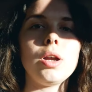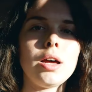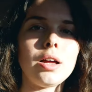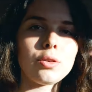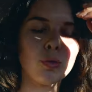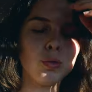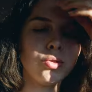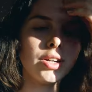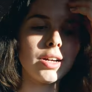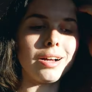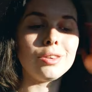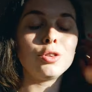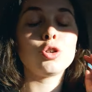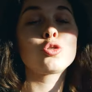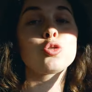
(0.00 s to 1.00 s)
on l'a trouvé
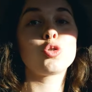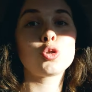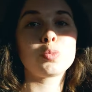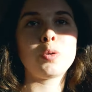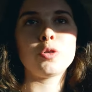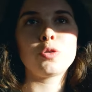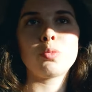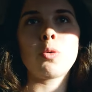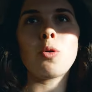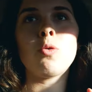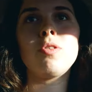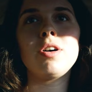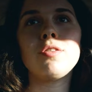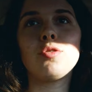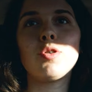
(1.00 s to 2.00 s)
un autre spot. Bon,
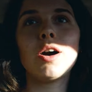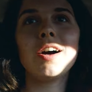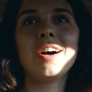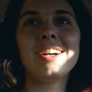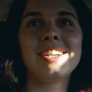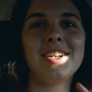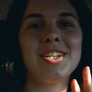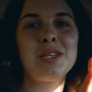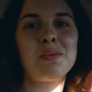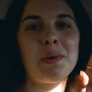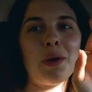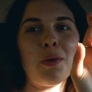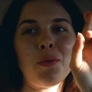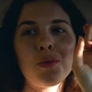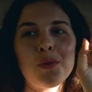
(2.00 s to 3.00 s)
on va voir.
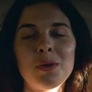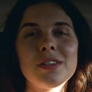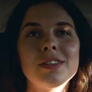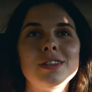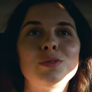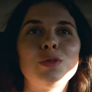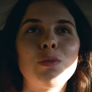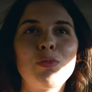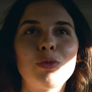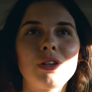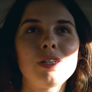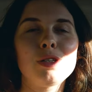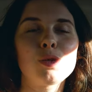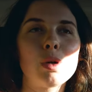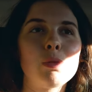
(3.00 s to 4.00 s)
J'espère, qu'on croise les doigts pour
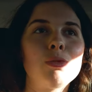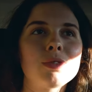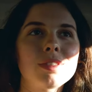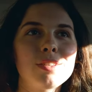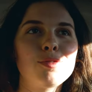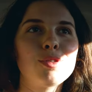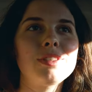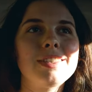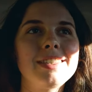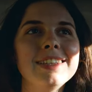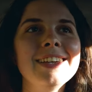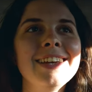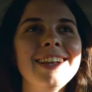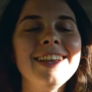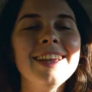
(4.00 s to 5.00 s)
qu'il soit bon cette
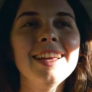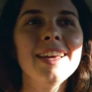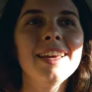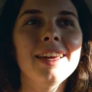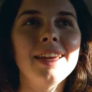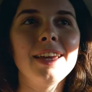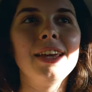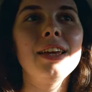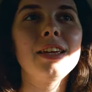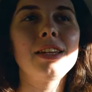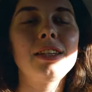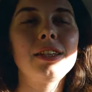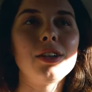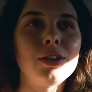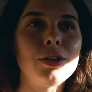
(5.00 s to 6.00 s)
fois-ci. Et
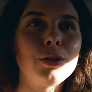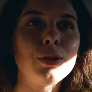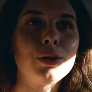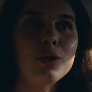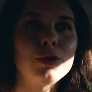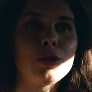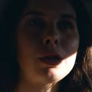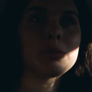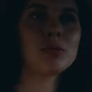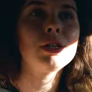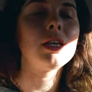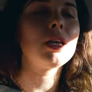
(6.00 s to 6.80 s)
euh, normalement,